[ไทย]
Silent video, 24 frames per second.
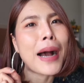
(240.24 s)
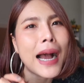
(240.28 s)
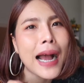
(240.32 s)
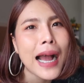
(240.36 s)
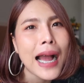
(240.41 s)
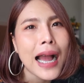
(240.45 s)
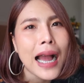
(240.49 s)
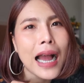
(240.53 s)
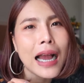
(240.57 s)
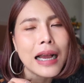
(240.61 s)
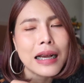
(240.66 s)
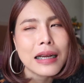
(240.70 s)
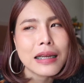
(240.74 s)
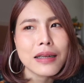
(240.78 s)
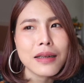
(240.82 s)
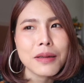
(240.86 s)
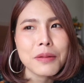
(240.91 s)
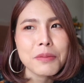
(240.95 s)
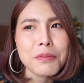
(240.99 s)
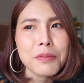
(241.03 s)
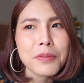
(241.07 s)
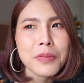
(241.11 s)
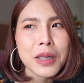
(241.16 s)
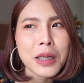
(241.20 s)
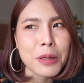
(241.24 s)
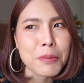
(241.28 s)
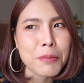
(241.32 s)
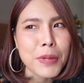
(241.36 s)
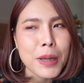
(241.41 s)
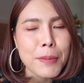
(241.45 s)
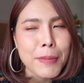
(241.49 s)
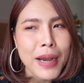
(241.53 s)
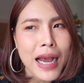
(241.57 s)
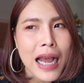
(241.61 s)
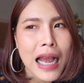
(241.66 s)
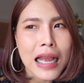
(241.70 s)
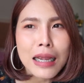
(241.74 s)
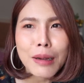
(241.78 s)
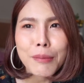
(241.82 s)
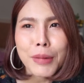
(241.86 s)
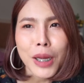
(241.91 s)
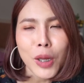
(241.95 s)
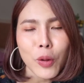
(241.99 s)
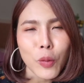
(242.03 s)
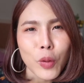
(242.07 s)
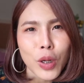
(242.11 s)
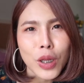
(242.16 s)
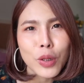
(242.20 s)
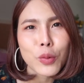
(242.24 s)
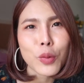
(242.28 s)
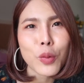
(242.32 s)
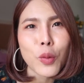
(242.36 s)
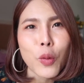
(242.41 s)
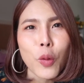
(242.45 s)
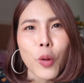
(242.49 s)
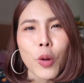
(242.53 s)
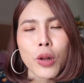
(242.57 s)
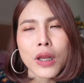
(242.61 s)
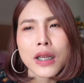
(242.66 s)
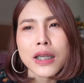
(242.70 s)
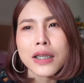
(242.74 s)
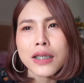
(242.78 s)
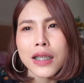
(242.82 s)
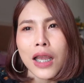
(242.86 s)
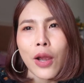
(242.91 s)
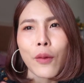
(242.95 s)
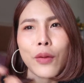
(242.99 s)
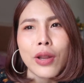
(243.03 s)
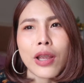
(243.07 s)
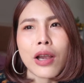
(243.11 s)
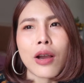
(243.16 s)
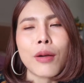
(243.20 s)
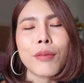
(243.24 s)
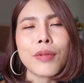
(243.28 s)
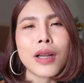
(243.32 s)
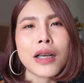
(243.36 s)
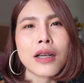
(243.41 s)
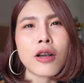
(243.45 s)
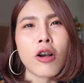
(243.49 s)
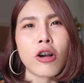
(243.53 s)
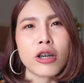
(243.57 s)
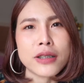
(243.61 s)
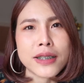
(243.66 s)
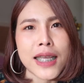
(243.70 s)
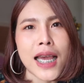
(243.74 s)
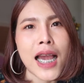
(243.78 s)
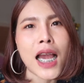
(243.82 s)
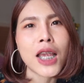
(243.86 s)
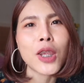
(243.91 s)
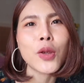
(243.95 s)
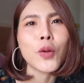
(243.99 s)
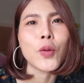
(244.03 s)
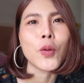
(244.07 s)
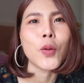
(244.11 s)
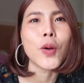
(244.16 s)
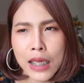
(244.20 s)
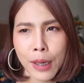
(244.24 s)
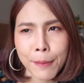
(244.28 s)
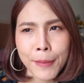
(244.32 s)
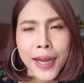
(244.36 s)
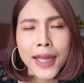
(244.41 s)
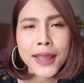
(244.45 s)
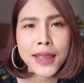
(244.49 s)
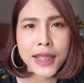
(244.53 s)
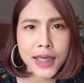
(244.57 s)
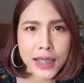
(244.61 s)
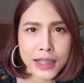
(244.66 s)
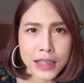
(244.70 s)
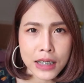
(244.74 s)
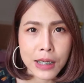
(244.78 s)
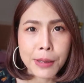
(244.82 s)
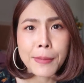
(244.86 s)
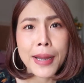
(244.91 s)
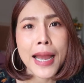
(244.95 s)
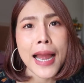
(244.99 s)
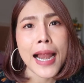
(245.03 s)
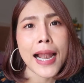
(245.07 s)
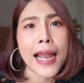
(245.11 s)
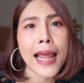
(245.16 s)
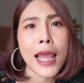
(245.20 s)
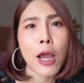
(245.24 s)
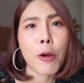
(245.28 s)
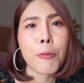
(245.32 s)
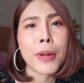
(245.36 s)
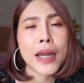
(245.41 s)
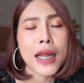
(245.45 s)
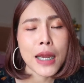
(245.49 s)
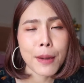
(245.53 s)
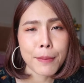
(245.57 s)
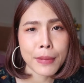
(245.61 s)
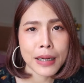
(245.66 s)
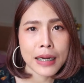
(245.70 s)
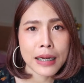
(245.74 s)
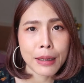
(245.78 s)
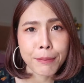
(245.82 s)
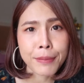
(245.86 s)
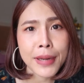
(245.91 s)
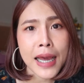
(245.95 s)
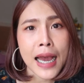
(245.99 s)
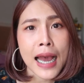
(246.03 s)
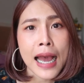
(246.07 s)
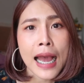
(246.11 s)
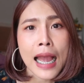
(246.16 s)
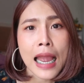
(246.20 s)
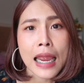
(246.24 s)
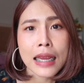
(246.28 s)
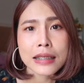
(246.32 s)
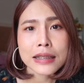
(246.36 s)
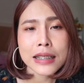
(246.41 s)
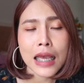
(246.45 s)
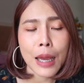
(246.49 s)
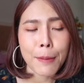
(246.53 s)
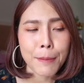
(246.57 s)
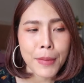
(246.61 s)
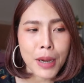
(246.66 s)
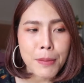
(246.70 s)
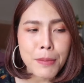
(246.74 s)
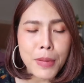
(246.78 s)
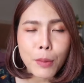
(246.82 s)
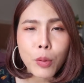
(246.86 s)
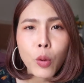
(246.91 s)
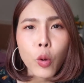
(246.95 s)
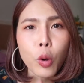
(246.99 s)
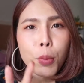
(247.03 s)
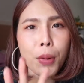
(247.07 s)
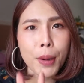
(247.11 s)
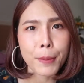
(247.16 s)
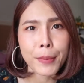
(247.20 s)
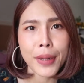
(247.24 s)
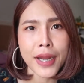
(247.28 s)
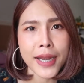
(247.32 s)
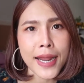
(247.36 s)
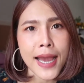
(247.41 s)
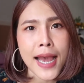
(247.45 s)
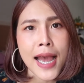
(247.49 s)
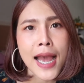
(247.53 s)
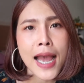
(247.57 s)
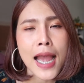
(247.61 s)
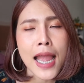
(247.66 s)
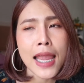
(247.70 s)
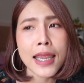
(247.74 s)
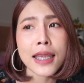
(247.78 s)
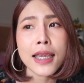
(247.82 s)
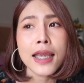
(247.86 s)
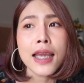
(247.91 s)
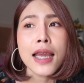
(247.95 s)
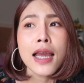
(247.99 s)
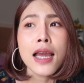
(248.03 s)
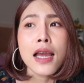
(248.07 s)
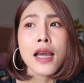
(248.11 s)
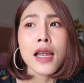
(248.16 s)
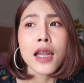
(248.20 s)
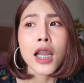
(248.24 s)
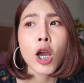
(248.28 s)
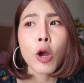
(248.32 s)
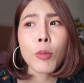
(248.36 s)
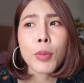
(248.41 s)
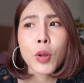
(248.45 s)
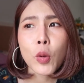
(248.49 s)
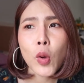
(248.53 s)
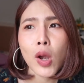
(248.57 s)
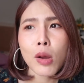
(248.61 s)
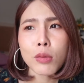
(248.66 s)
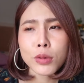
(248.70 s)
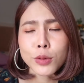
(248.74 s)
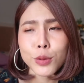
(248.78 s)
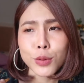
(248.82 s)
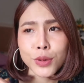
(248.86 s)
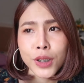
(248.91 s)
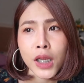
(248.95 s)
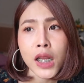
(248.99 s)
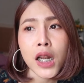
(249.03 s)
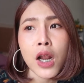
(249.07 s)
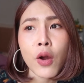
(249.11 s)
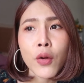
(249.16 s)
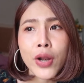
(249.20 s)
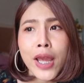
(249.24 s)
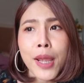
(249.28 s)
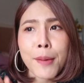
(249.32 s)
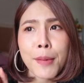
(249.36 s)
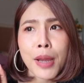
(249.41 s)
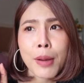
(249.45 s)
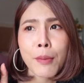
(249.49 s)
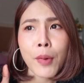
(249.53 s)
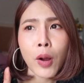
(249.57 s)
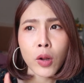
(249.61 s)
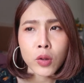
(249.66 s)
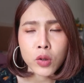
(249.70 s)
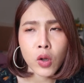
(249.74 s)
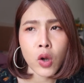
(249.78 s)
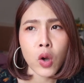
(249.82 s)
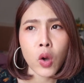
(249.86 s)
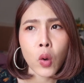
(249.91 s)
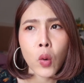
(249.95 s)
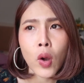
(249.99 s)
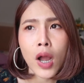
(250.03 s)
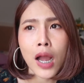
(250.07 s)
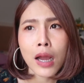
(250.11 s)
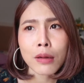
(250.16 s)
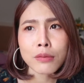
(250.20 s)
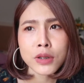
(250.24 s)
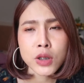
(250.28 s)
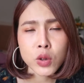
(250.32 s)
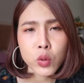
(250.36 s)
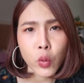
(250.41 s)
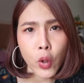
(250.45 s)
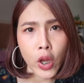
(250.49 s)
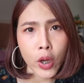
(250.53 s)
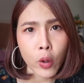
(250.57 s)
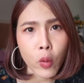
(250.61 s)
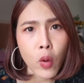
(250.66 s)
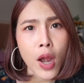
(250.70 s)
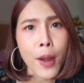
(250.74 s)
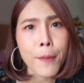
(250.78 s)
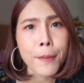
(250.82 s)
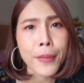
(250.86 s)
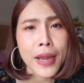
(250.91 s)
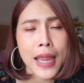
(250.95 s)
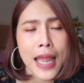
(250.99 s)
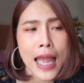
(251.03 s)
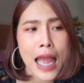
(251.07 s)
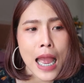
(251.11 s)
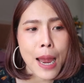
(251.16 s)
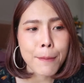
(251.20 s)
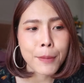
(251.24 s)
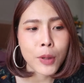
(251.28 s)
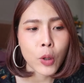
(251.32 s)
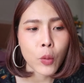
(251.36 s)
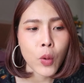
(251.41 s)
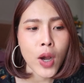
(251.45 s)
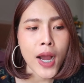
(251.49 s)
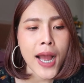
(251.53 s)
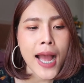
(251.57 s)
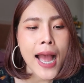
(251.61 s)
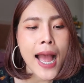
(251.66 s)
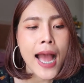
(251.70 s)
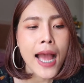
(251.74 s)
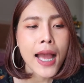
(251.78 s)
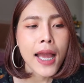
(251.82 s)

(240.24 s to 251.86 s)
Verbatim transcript: บ้างหรือไม่บ้างก็ไม่รู้นะทุกคนคือแถวนี้เขากำลังก่อสร้างอยู่สามารถตื่นขึ้นมาแล้วมาทำคลิปได้สามารถมาพูดแบบนี้ได้เรามีความสุขที่เราได้มาบอกต่อความสวยความงามหรือว่า